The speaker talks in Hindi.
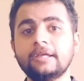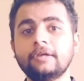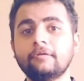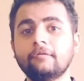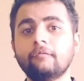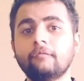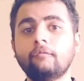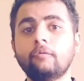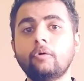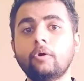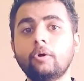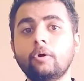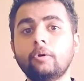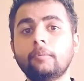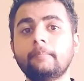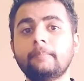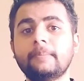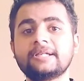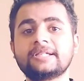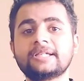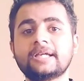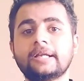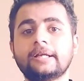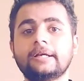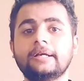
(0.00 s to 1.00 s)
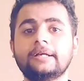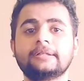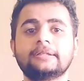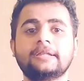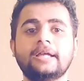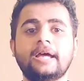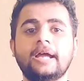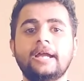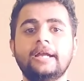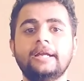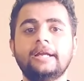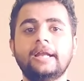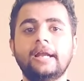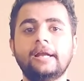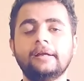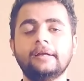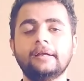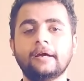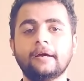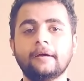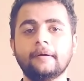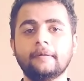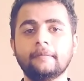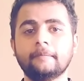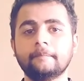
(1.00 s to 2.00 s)
वो मेजर करता है डेल्टा
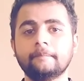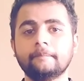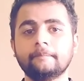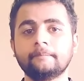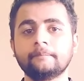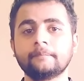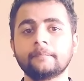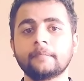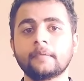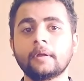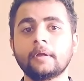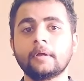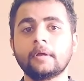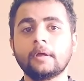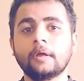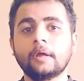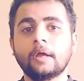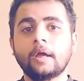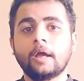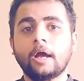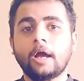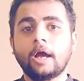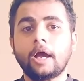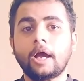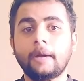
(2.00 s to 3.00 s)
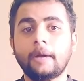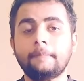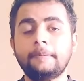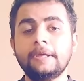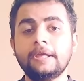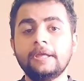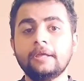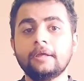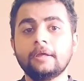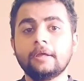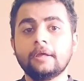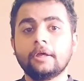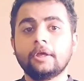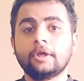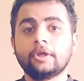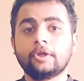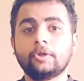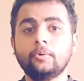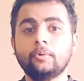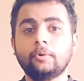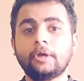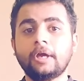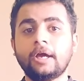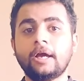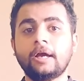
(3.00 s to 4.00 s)
अभी
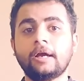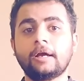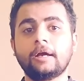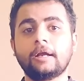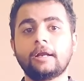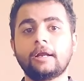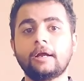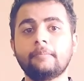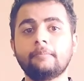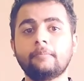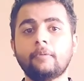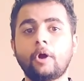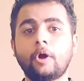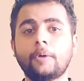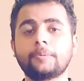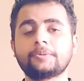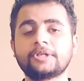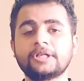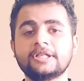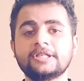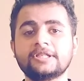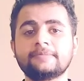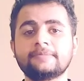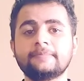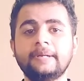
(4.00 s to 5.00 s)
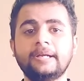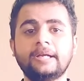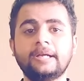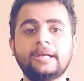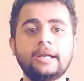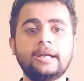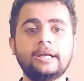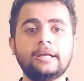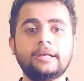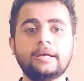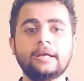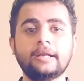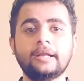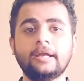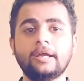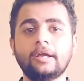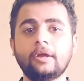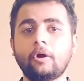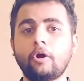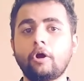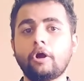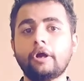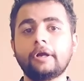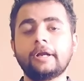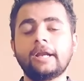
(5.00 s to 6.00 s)
क्योंकि अगर हम ऑप्शंस में ट्रेड करें
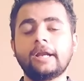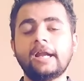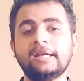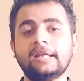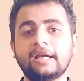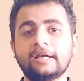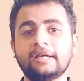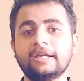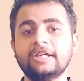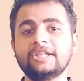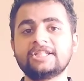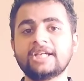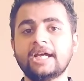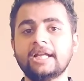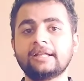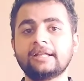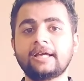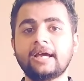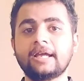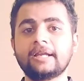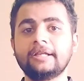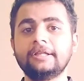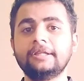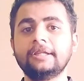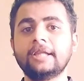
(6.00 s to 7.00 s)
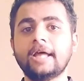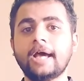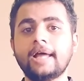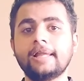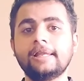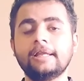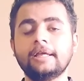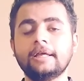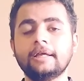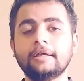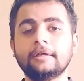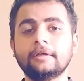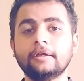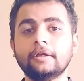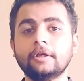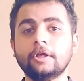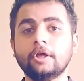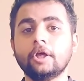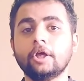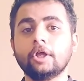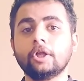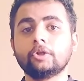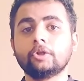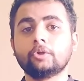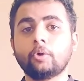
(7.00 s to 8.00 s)
और डेल्टा की जानकारी ना लें
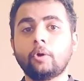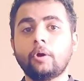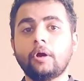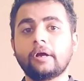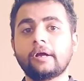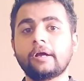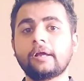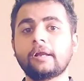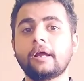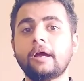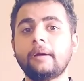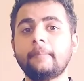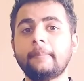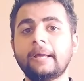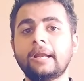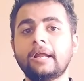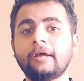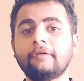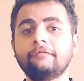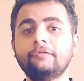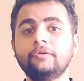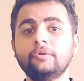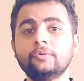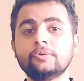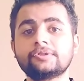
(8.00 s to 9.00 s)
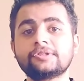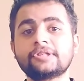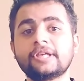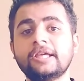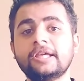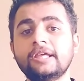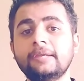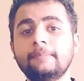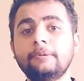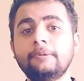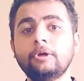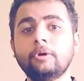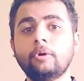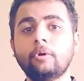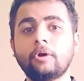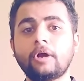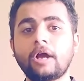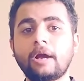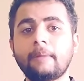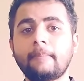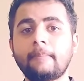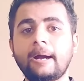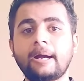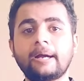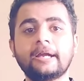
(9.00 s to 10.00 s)
तो अगर हमारा व्यू सही भी होगा
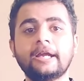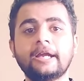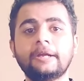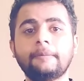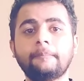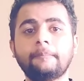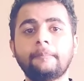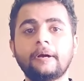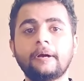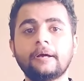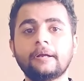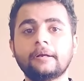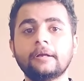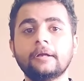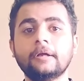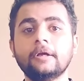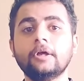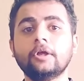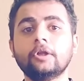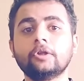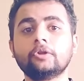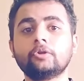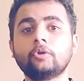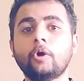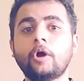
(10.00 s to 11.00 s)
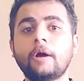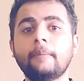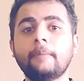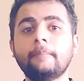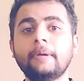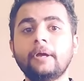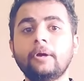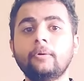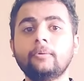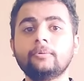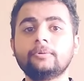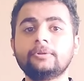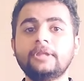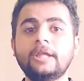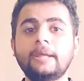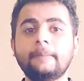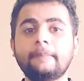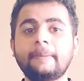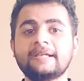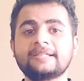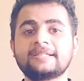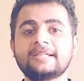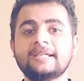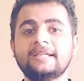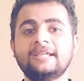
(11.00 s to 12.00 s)
मार्केट पर तो हमें उतने
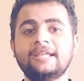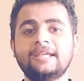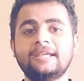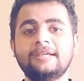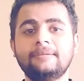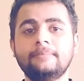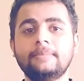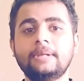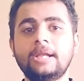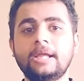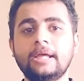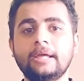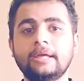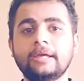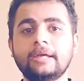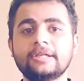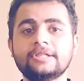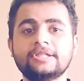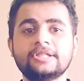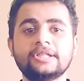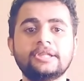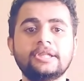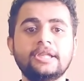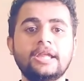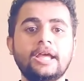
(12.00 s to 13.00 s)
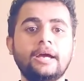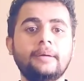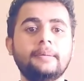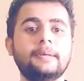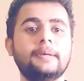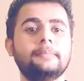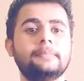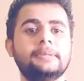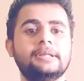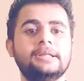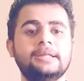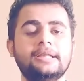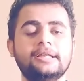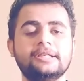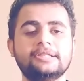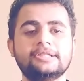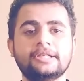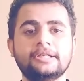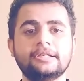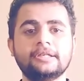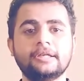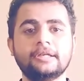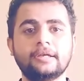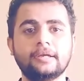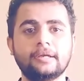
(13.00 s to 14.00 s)
पैसे नहीं मिलेंगे जितने हमें मिलने
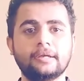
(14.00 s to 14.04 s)
चाहिए